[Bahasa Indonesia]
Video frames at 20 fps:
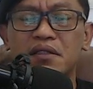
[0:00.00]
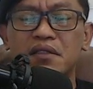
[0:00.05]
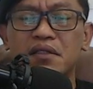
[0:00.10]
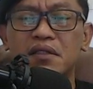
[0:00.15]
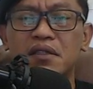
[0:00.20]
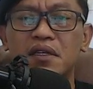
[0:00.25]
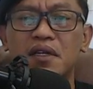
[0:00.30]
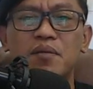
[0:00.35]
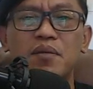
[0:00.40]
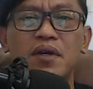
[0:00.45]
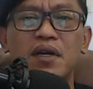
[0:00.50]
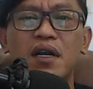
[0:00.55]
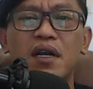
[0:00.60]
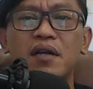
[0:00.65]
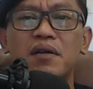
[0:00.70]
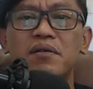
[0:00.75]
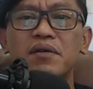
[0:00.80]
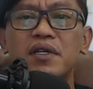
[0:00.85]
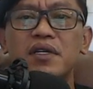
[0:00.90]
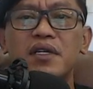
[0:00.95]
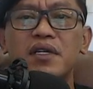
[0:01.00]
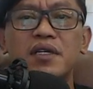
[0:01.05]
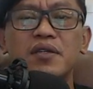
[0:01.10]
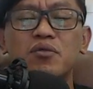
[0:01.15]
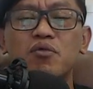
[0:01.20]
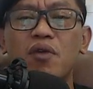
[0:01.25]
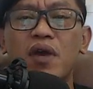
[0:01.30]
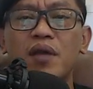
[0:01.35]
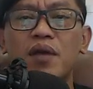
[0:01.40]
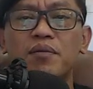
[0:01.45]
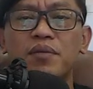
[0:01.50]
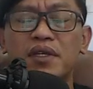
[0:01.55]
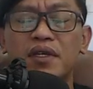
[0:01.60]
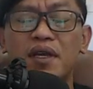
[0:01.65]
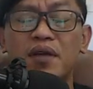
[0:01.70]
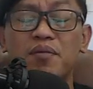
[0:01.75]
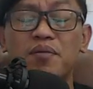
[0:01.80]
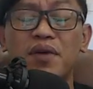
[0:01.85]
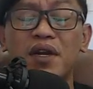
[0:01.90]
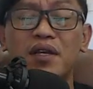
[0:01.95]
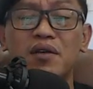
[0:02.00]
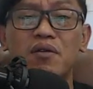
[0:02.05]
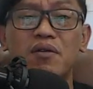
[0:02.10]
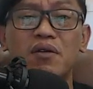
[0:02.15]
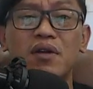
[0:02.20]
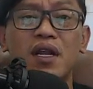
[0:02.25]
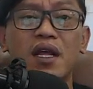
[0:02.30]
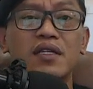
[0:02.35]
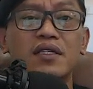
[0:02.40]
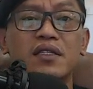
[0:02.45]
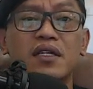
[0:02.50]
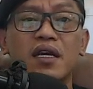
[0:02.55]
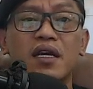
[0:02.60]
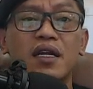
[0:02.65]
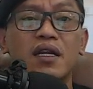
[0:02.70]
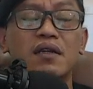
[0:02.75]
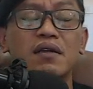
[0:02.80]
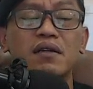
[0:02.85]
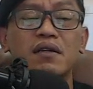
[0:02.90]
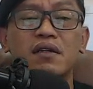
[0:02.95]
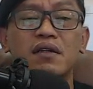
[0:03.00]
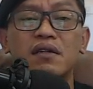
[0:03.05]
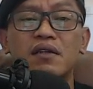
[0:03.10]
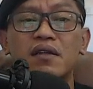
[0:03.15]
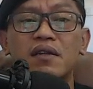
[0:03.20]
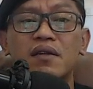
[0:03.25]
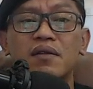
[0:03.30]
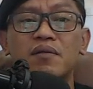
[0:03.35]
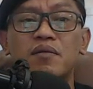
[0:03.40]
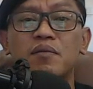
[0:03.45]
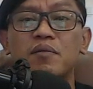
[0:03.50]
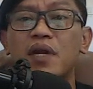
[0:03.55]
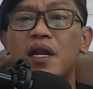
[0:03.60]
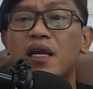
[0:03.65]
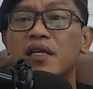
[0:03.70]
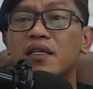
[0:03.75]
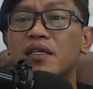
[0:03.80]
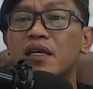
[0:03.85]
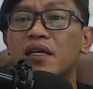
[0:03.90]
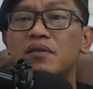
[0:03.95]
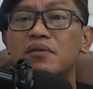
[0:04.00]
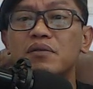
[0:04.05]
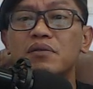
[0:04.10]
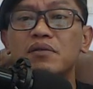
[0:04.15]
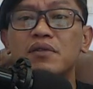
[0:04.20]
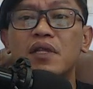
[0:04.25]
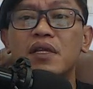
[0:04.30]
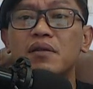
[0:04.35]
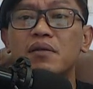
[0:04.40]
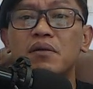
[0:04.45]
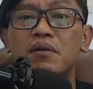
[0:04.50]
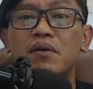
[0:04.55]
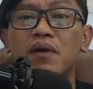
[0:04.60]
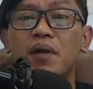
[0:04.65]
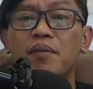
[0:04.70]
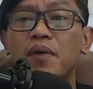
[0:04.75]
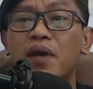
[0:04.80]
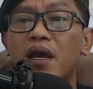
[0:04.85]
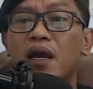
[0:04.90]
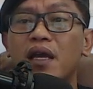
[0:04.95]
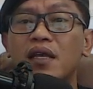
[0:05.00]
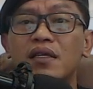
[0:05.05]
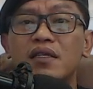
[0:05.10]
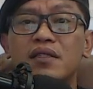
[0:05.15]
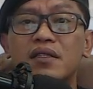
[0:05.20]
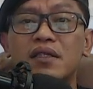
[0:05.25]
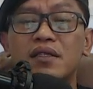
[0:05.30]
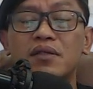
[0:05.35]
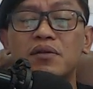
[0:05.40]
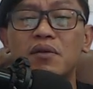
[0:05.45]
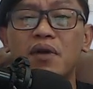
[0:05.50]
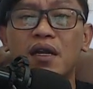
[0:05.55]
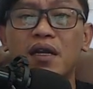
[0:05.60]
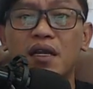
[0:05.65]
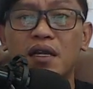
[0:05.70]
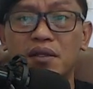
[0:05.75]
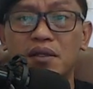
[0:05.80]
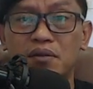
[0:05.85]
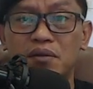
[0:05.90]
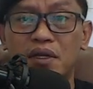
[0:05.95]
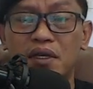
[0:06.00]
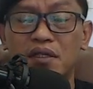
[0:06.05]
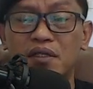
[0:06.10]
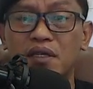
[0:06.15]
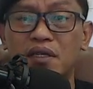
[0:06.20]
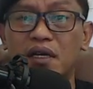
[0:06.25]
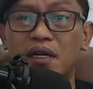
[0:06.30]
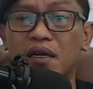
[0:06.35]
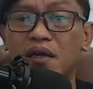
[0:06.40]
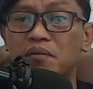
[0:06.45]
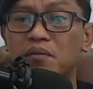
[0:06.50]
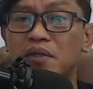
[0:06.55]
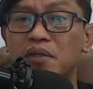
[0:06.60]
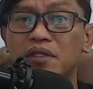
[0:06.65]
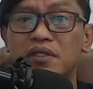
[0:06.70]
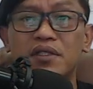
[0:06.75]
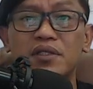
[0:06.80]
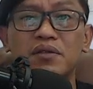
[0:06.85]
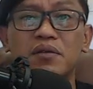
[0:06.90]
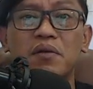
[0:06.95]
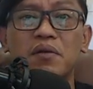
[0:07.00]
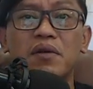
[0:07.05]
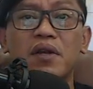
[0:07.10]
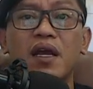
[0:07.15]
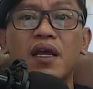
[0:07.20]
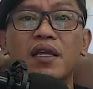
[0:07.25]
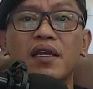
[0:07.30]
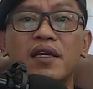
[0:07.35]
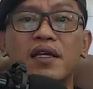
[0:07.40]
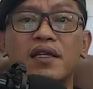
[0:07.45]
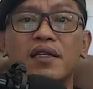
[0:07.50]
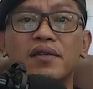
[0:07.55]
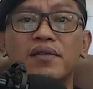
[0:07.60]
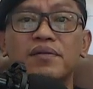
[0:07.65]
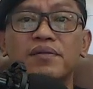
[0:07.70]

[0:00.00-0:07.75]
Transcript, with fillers: tidak mengganggu dinas suami apalagi online sekarang belajar itu teknologi apa IT itu ada itu ya cara bisnis online